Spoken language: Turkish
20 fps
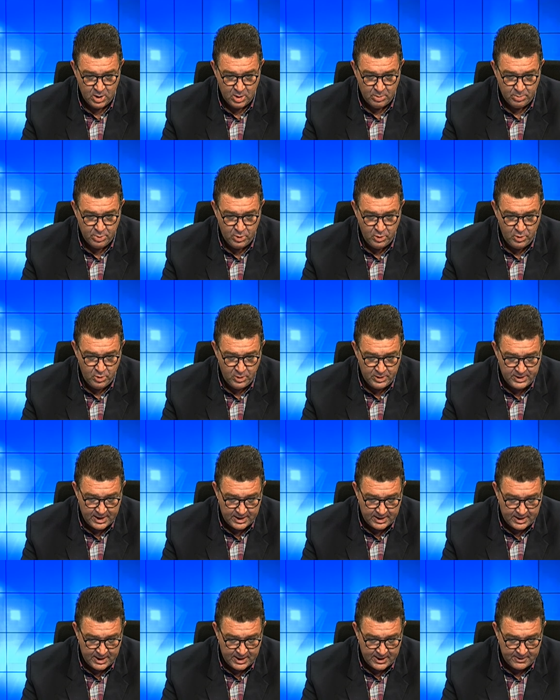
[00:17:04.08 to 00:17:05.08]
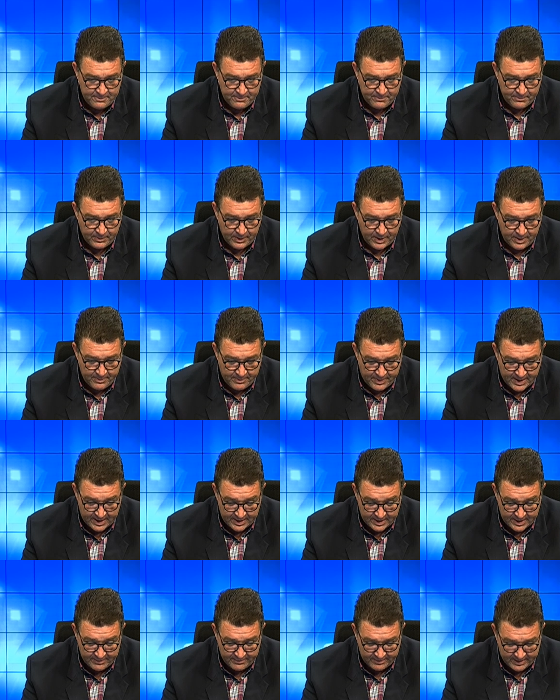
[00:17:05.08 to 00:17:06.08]
Bu ülkede
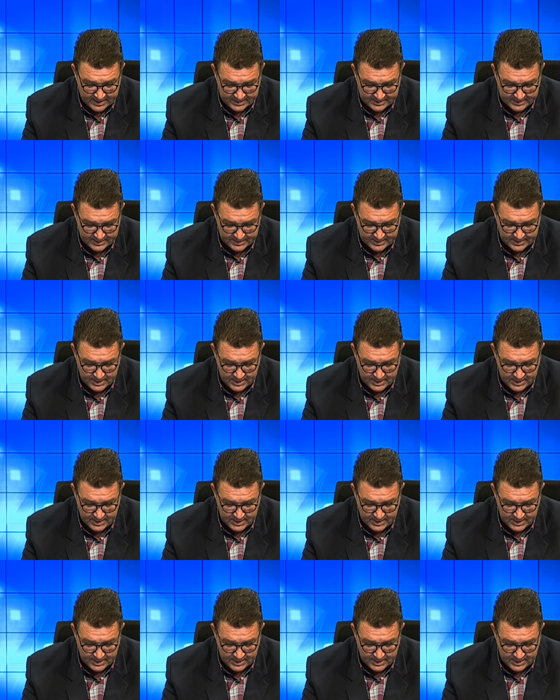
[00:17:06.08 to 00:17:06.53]
para var.